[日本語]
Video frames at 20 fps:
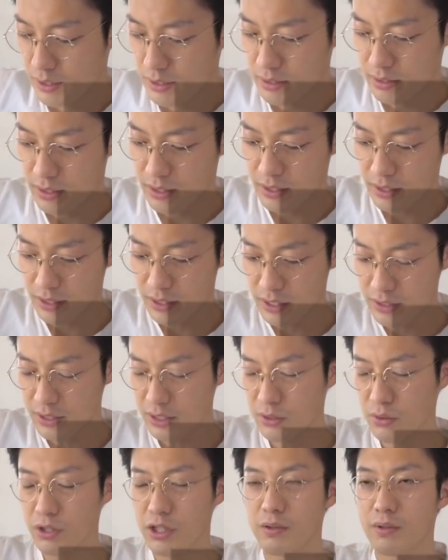え買っ
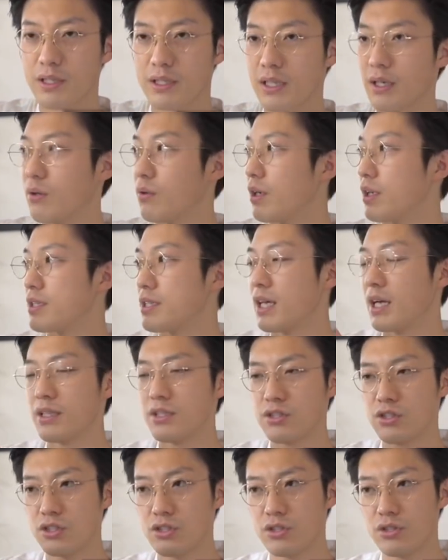た時はねこれ
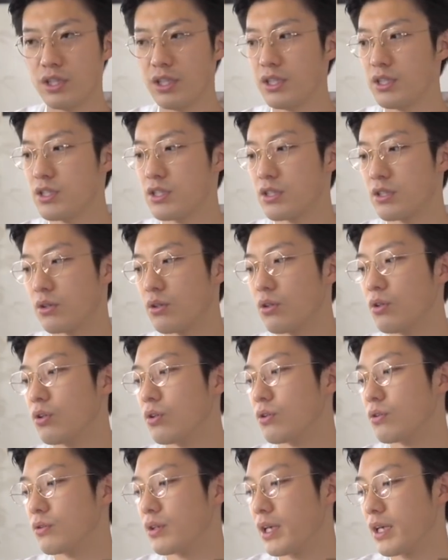30インチ
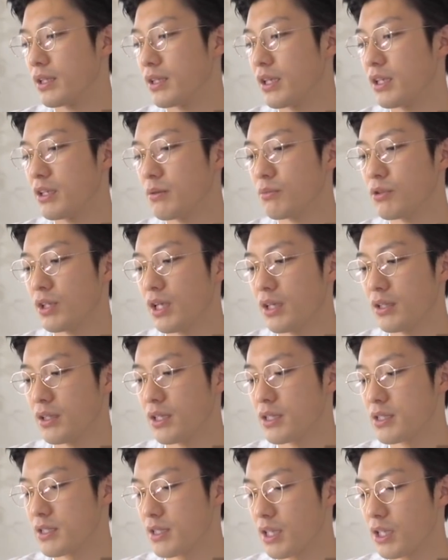のデニムなん
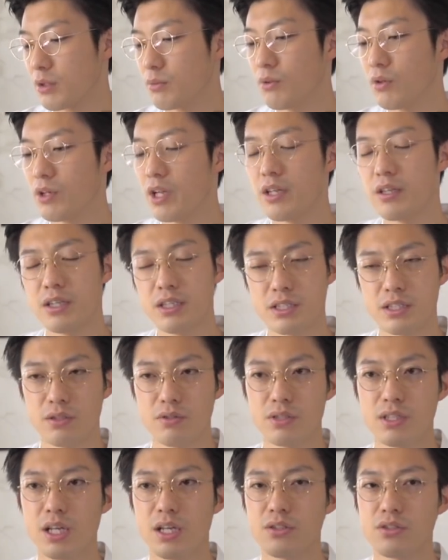ですけどもレディース
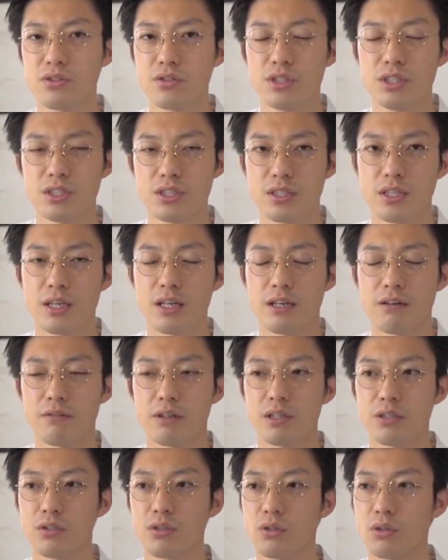の30インチで
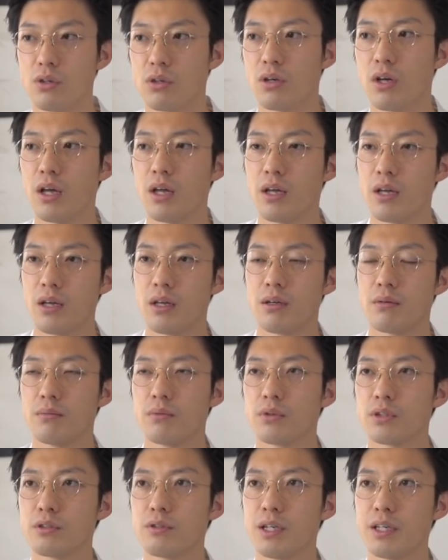割と
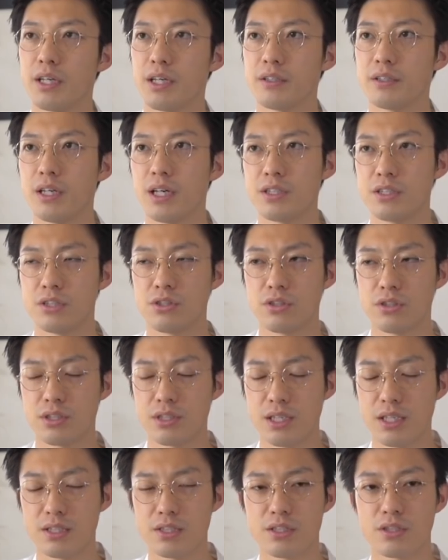僕は180
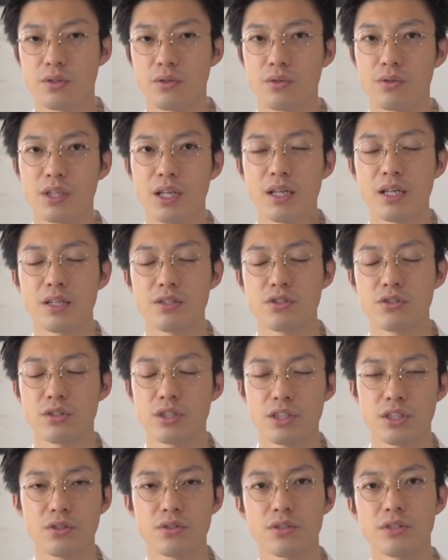センチの
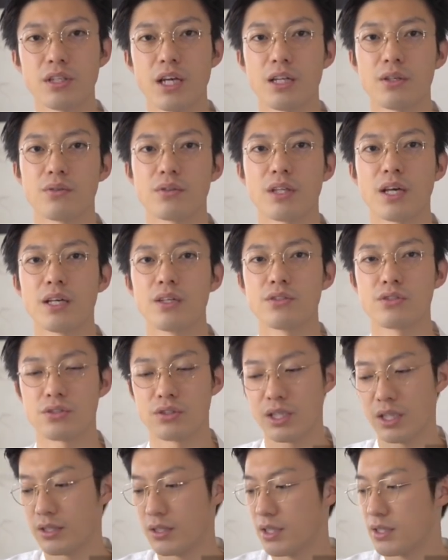70キロぐらいの体
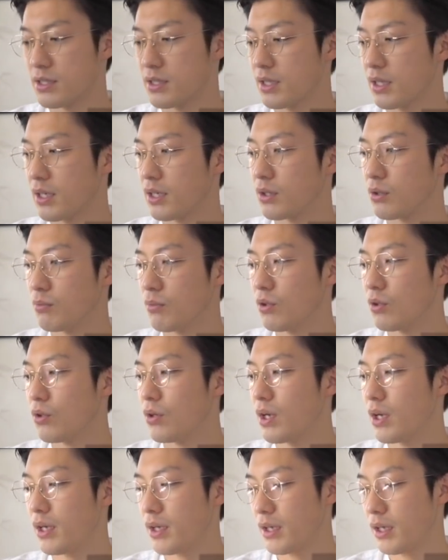重なんですけれども
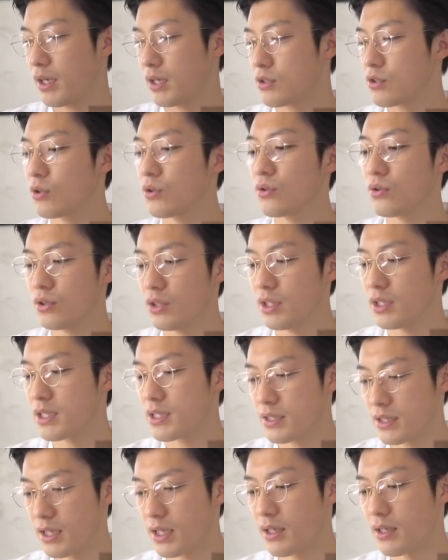えー、ちょうどいいで
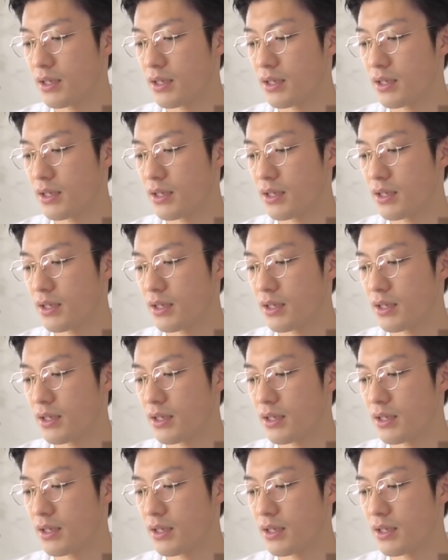すね